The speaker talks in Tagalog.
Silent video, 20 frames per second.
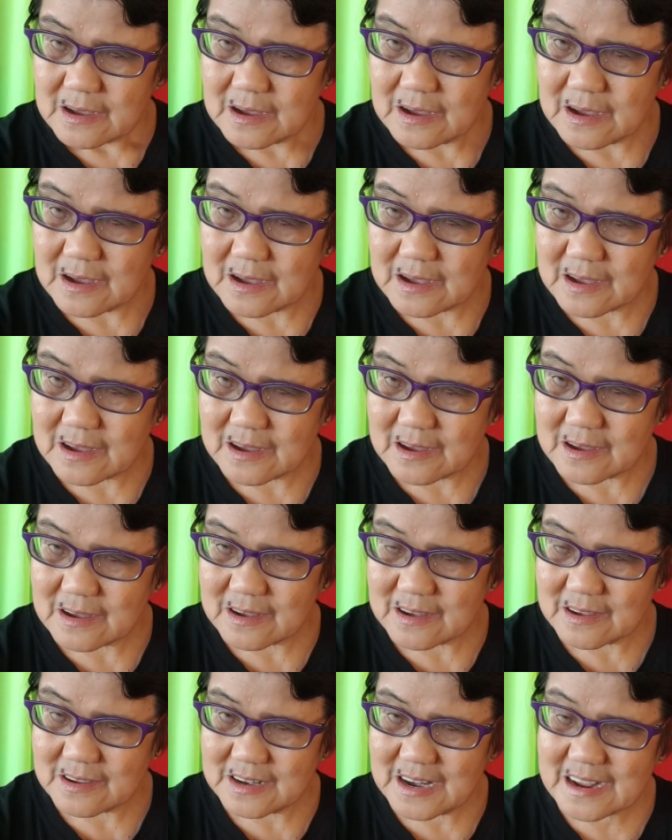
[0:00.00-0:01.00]
Uh,
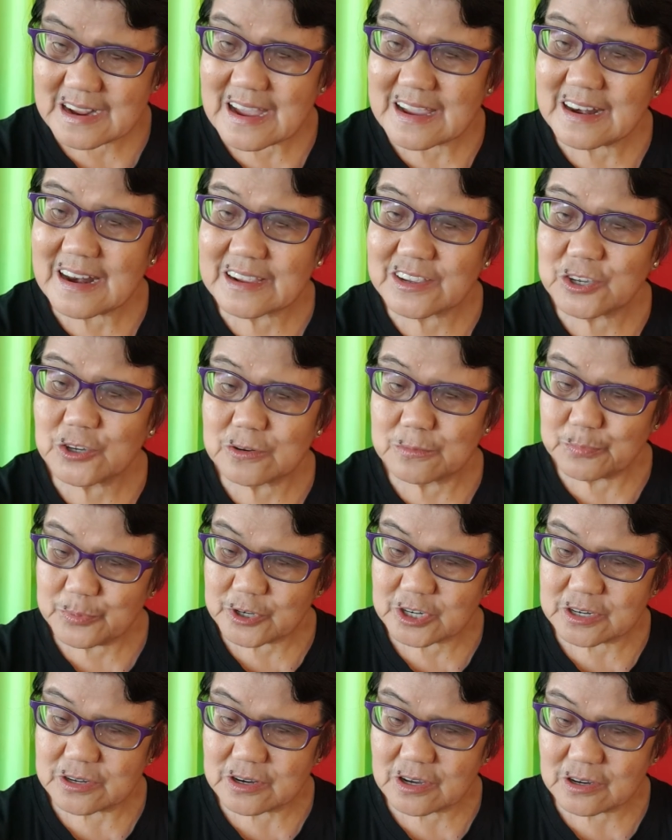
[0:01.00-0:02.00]
likay lang yun
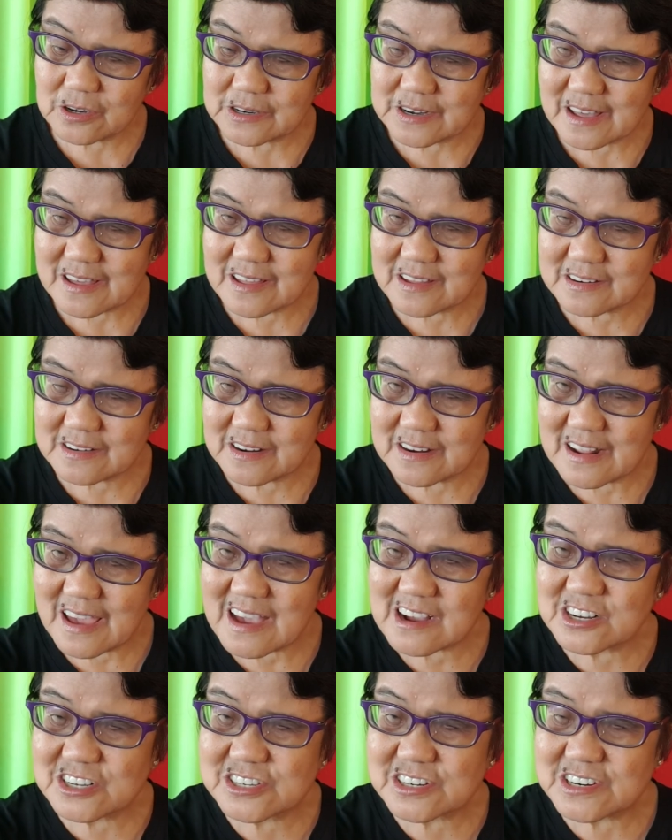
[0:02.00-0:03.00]
po, no? Then,
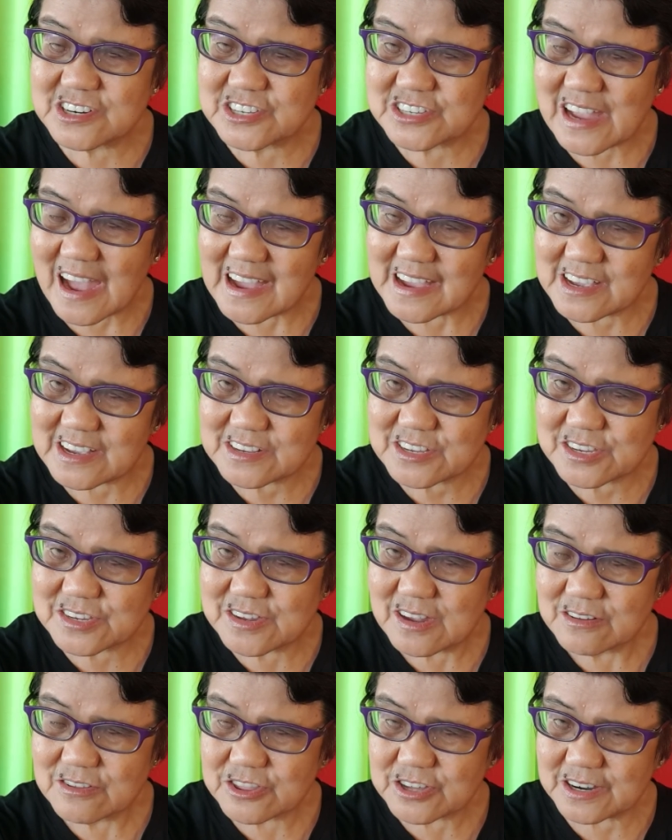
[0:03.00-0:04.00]
exercise,
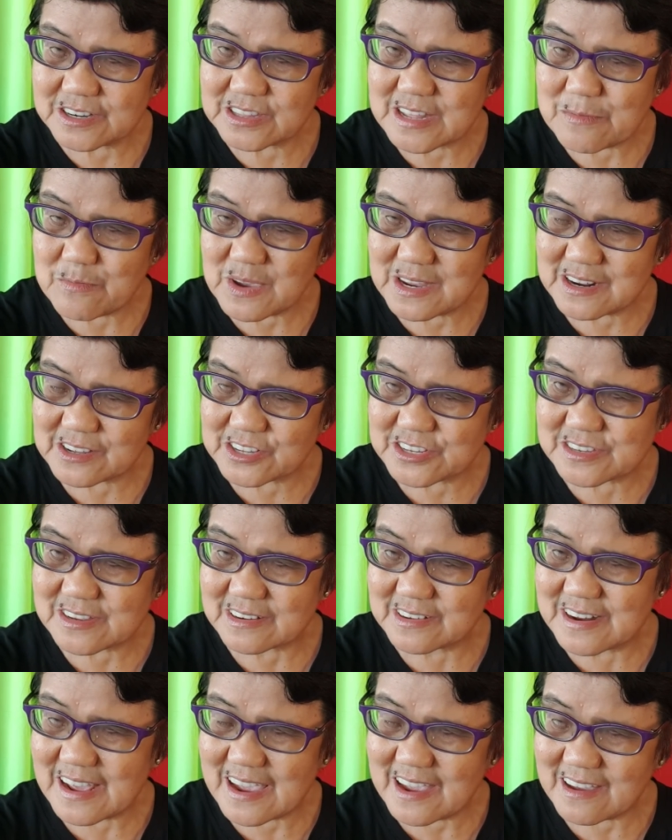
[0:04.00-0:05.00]
30 minutes a
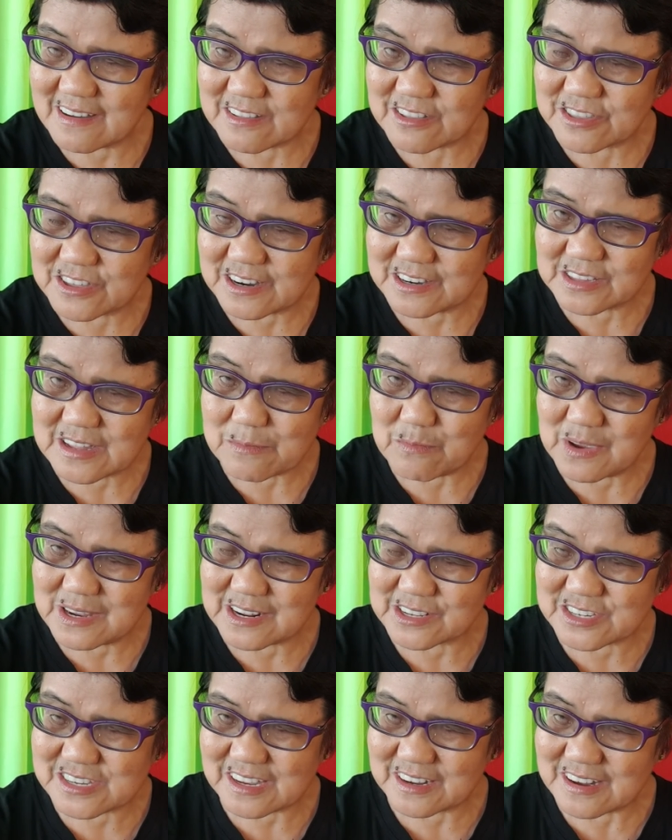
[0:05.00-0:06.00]
day and 30
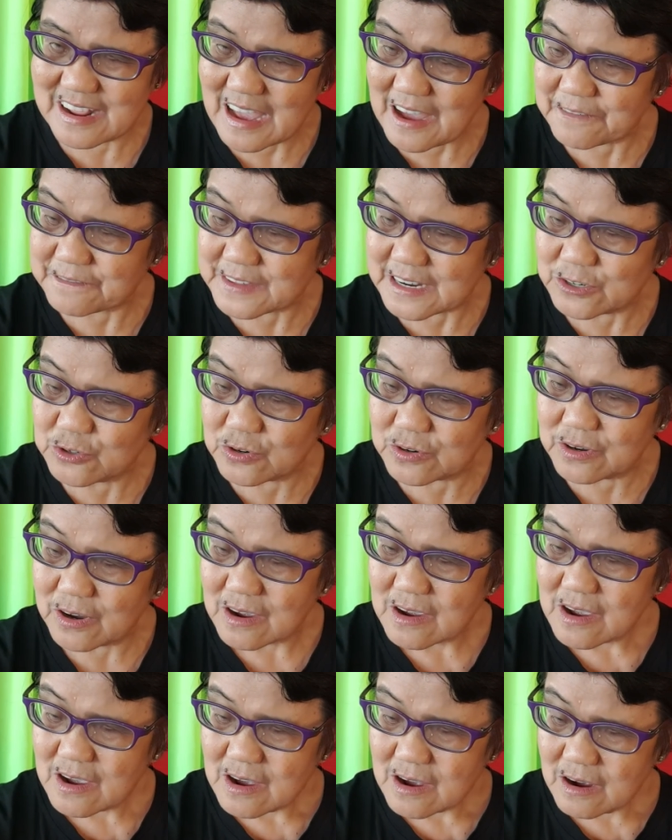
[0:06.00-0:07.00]
minutes in the afternoon.
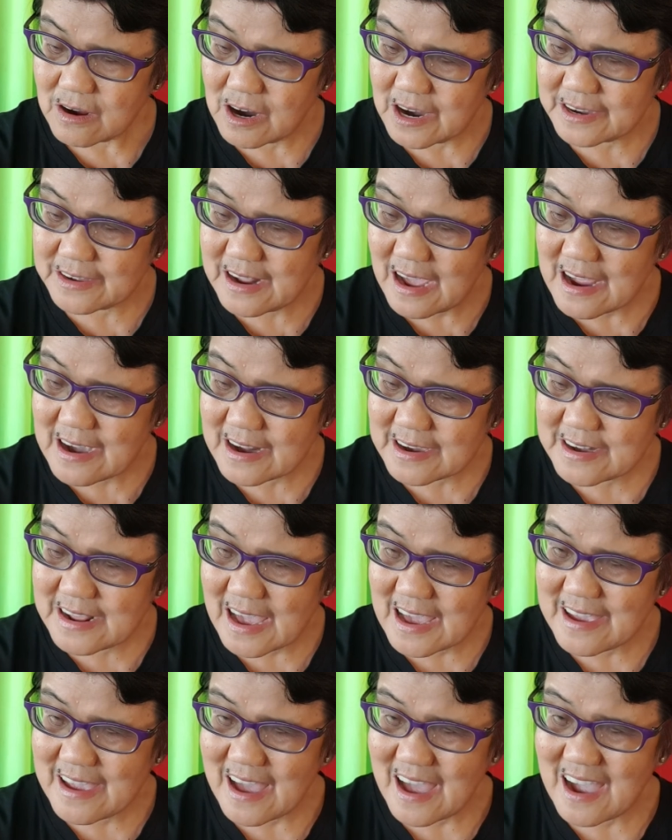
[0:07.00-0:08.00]
Or the ara di
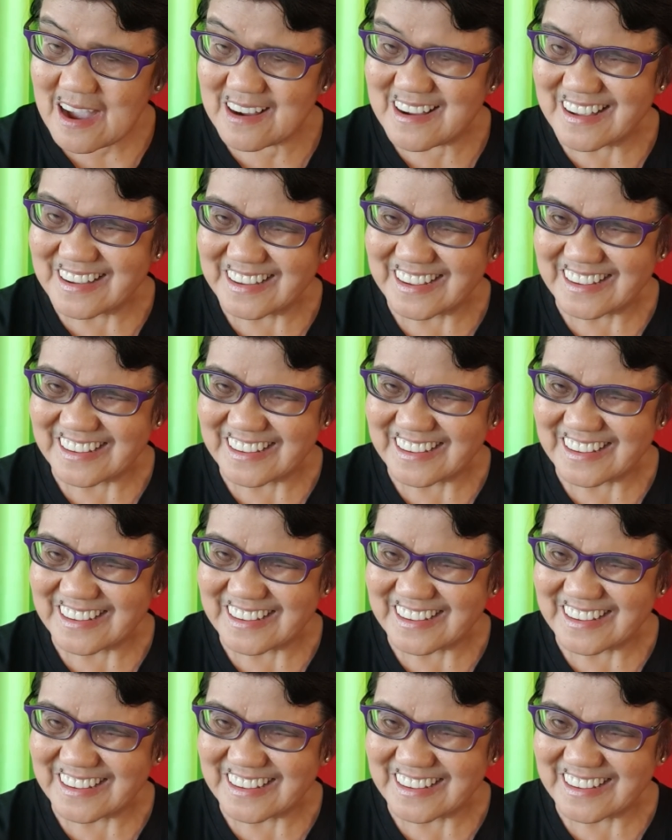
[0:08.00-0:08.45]
ay ang